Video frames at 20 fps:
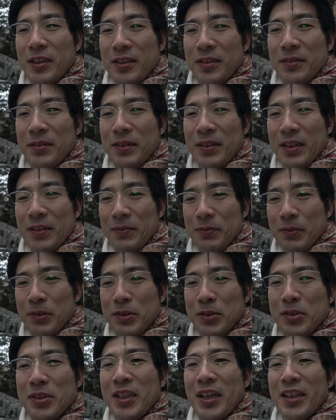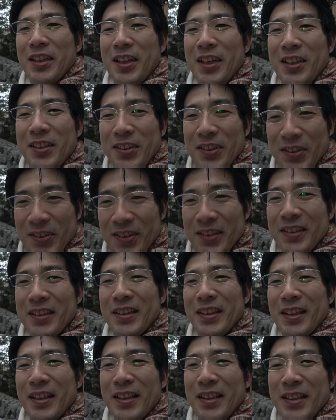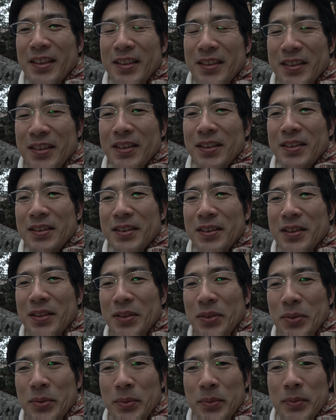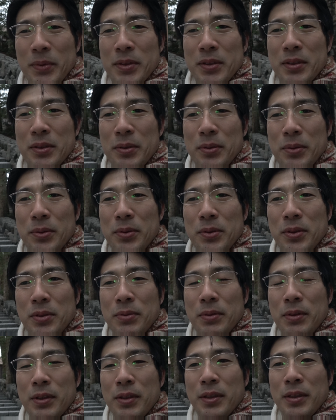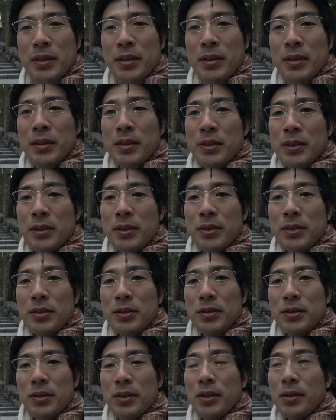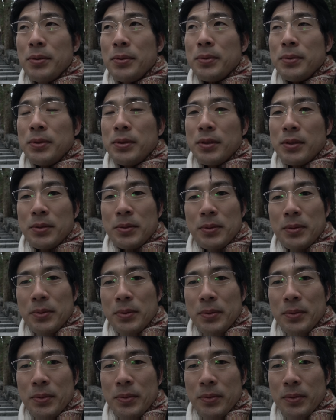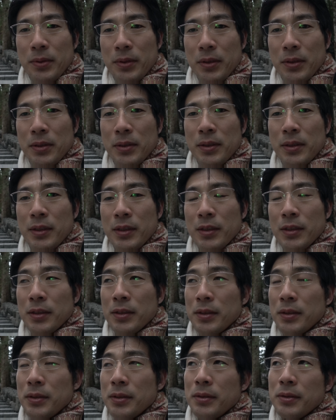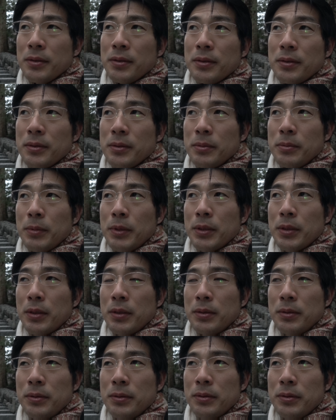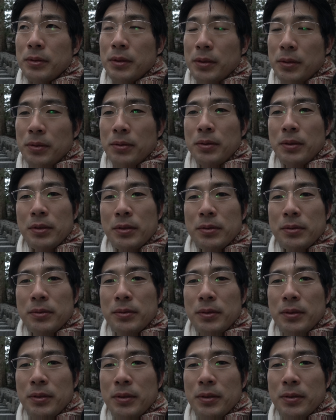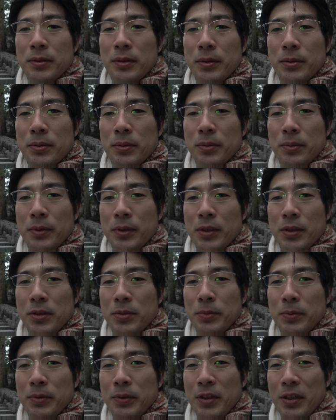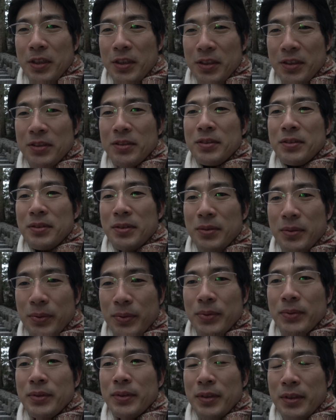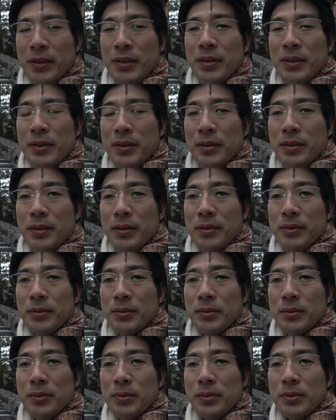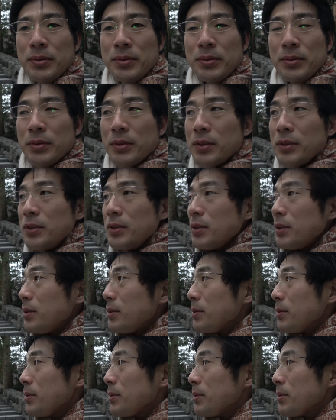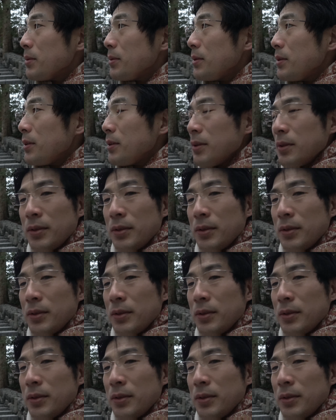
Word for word: らもう少し離れるようにしたらいいんじゃないかと思います。今年は新元号になるということで、なんていうやつになるかちょっと私もわからないんですけど、そういうような時期ということで、